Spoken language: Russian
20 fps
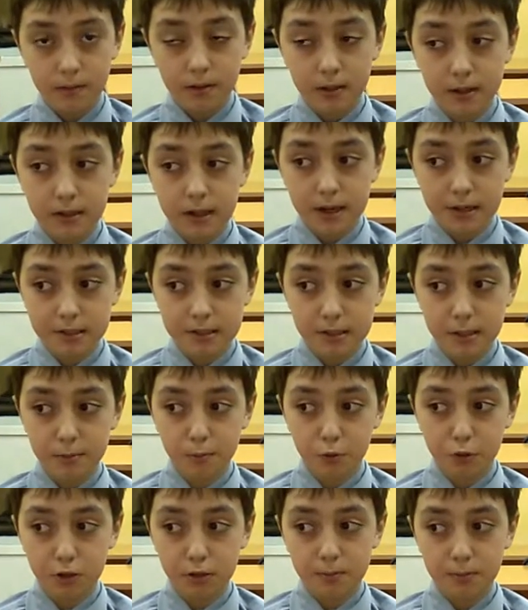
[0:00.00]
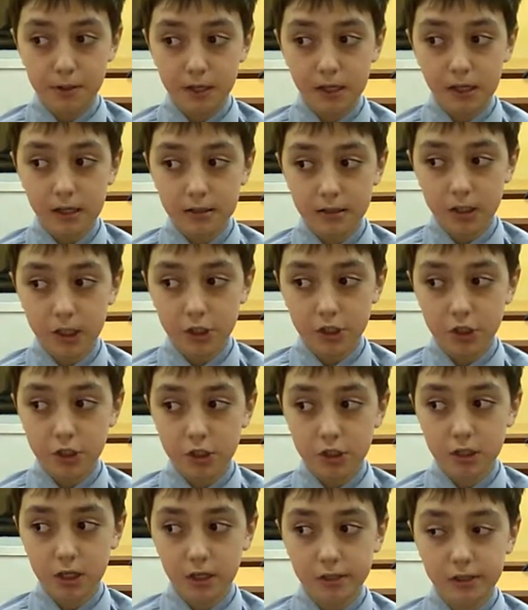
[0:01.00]
Я? я разработал проект
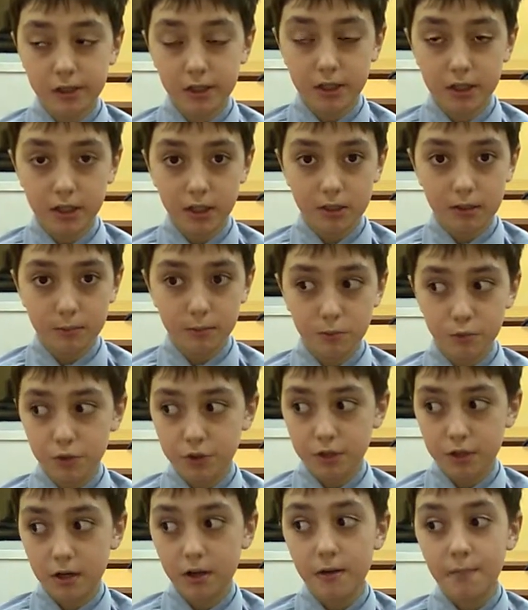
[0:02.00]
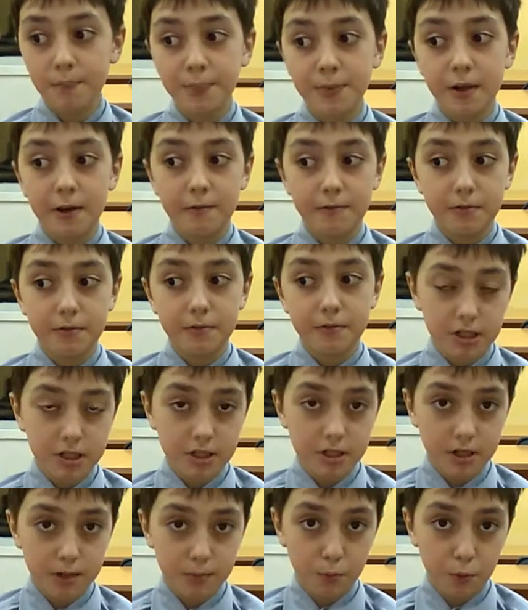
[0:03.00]
«Очистка океана от мусора». В
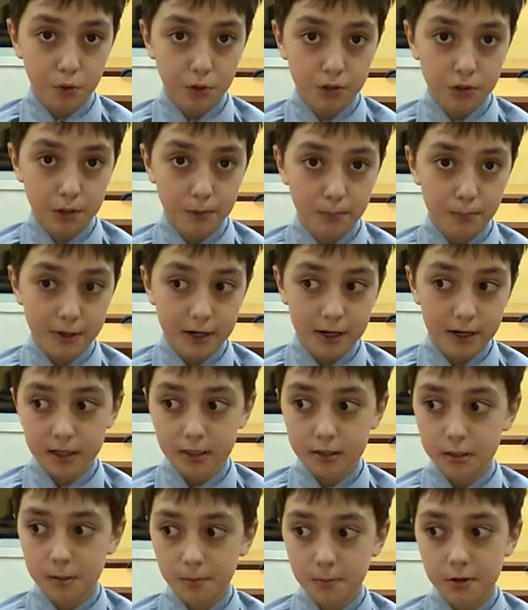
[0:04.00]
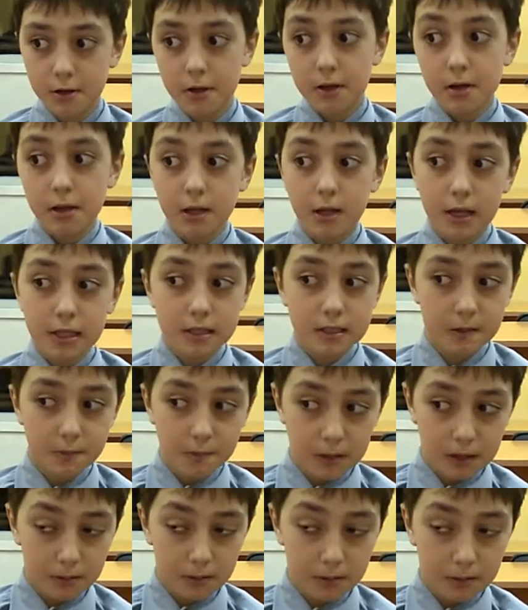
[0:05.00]
процессе работы над проектом я
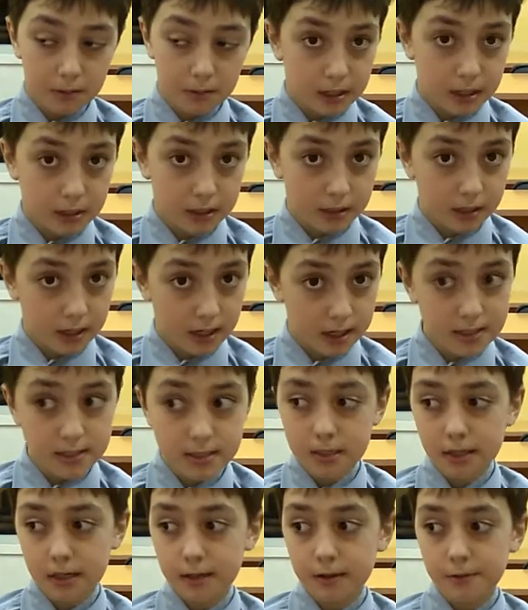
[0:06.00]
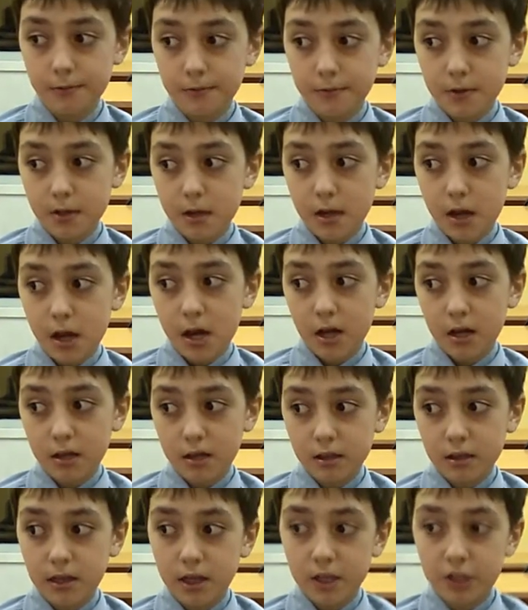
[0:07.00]
собрал модель катера
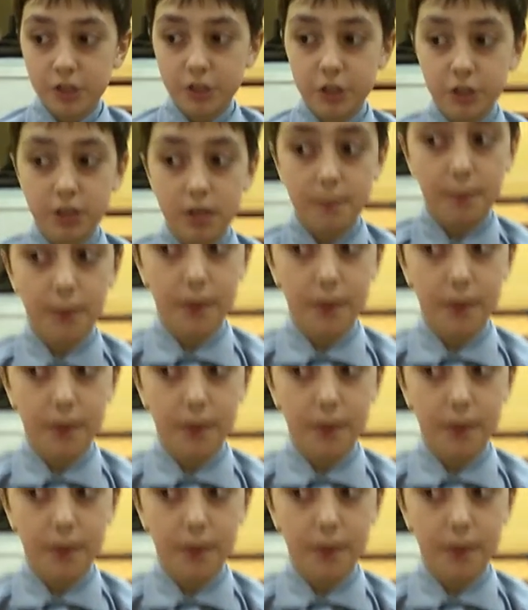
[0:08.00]
для очистки